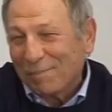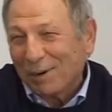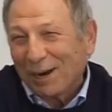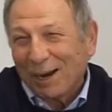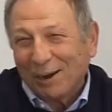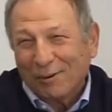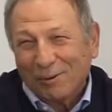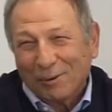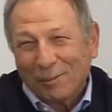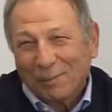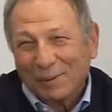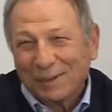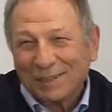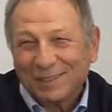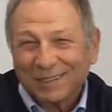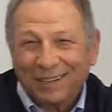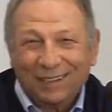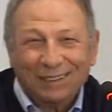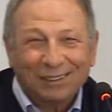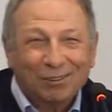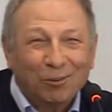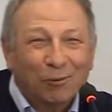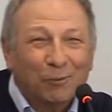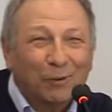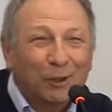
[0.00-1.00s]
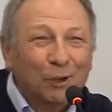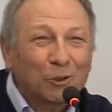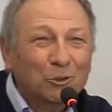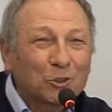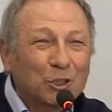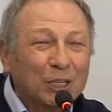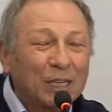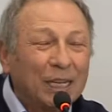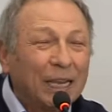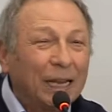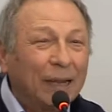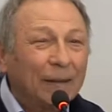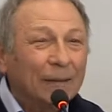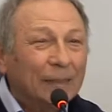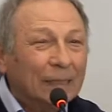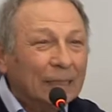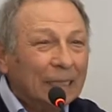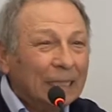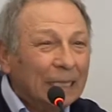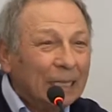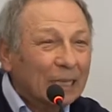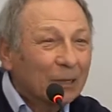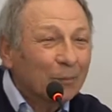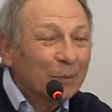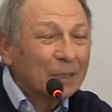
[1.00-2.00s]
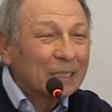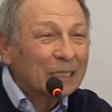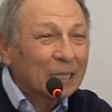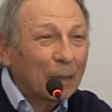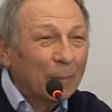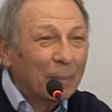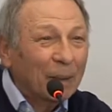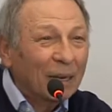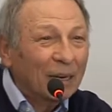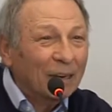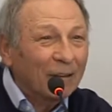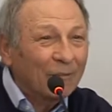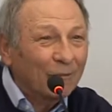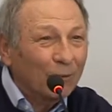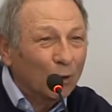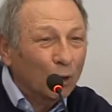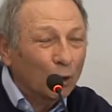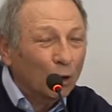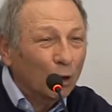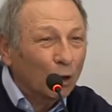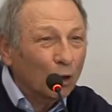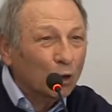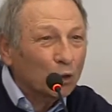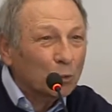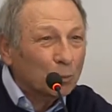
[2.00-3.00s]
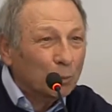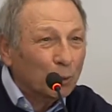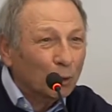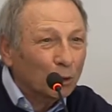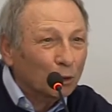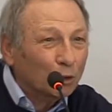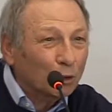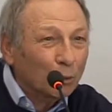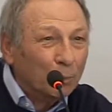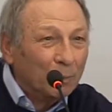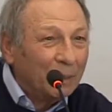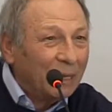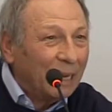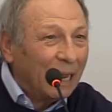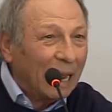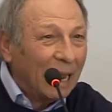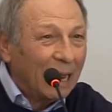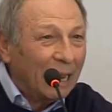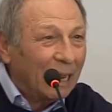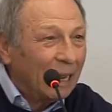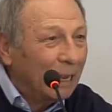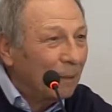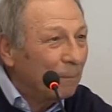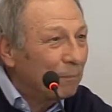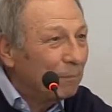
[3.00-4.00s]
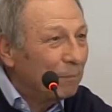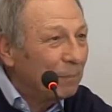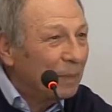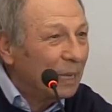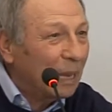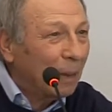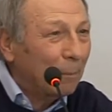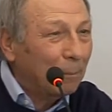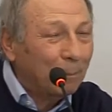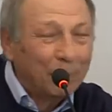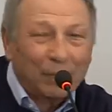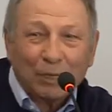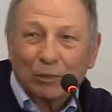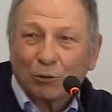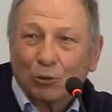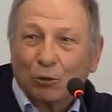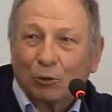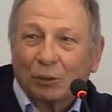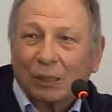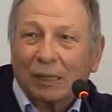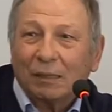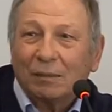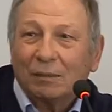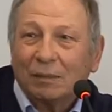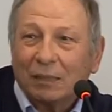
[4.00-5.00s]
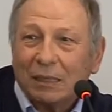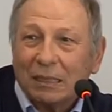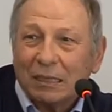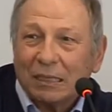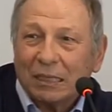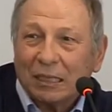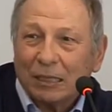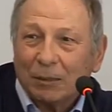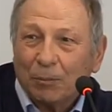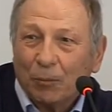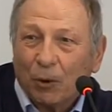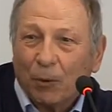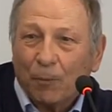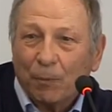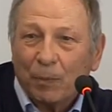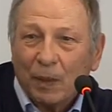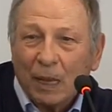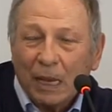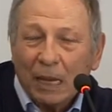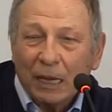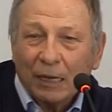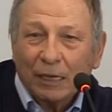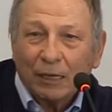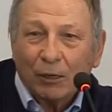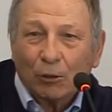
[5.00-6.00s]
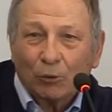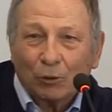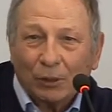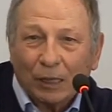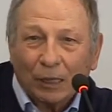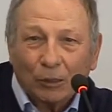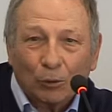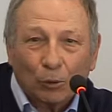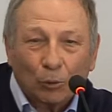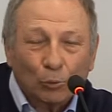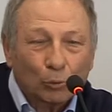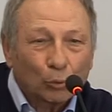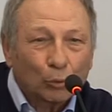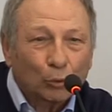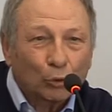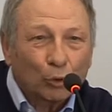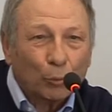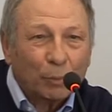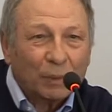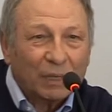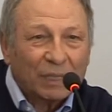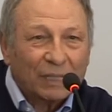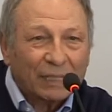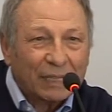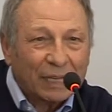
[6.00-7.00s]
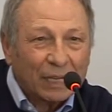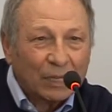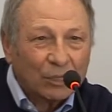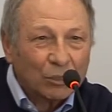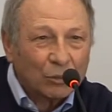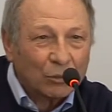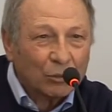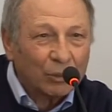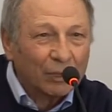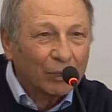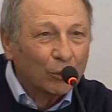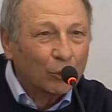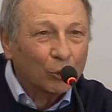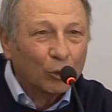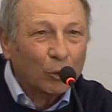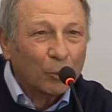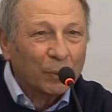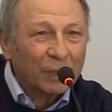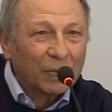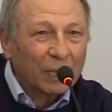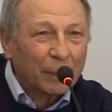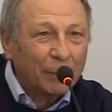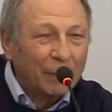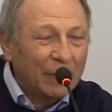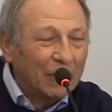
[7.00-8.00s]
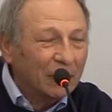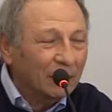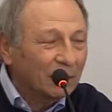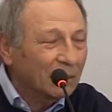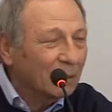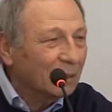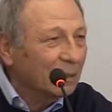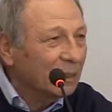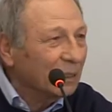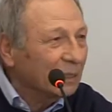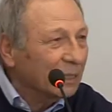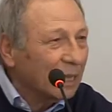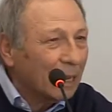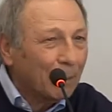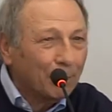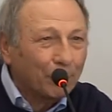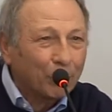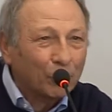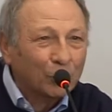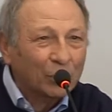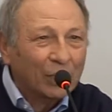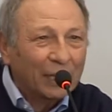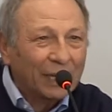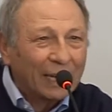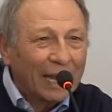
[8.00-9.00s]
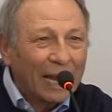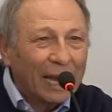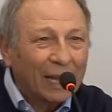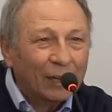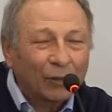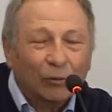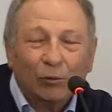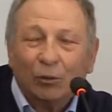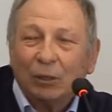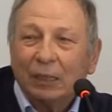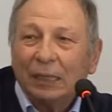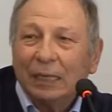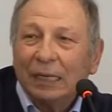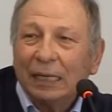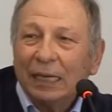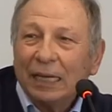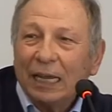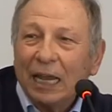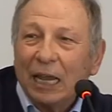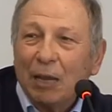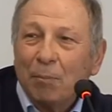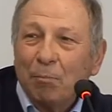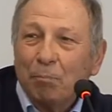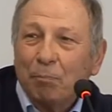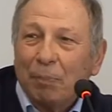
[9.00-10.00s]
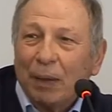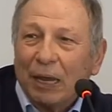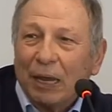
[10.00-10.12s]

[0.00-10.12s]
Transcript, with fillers: Il presidente Matozzo in precedenza le ha fatto pubblicamente i complimenti per i risultati raggiunti, ma soprattutto ha detto per l'entusiasmo che ha saputo creare in